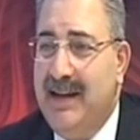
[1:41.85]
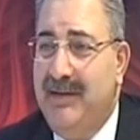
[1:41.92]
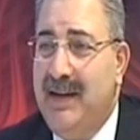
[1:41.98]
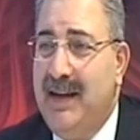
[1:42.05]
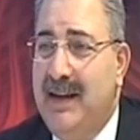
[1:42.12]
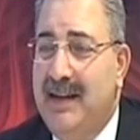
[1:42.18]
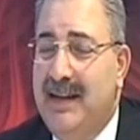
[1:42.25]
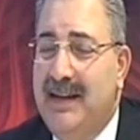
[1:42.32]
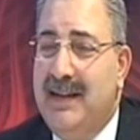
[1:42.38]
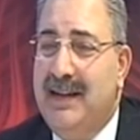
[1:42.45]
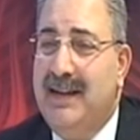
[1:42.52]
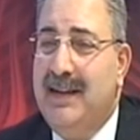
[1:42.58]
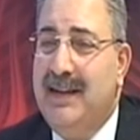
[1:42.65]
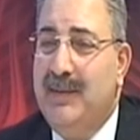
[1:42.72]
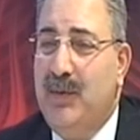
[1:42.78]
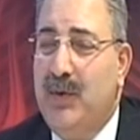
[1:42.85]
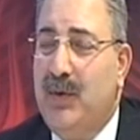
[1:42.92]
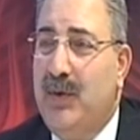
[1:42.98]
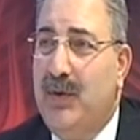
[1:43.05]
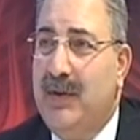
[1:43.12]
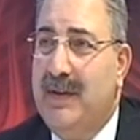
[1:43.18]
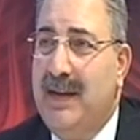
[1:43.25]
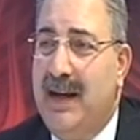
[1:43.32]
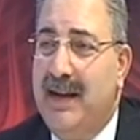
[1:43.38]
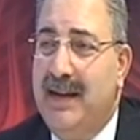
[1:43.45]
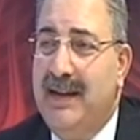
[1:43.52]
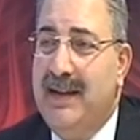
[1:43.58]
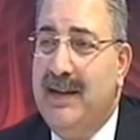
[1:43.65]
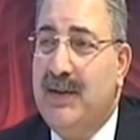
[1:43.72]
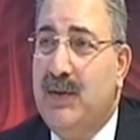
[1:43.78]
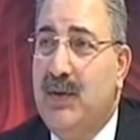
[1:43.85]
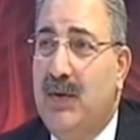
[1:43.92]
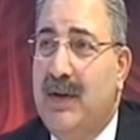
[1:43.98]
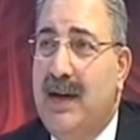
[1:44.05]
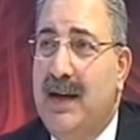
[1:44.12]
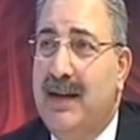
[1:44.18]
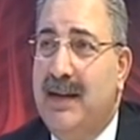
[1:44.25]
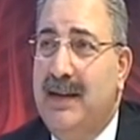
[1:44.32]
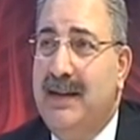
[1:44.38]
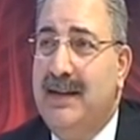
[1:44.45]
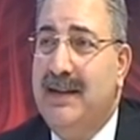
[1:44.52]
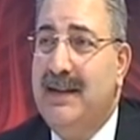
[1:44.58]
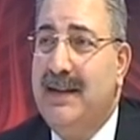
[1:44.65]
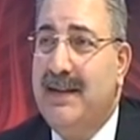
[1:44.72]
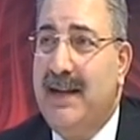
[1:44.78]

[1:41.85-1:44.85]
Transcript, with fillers: Ve e, bu konuda sokak e,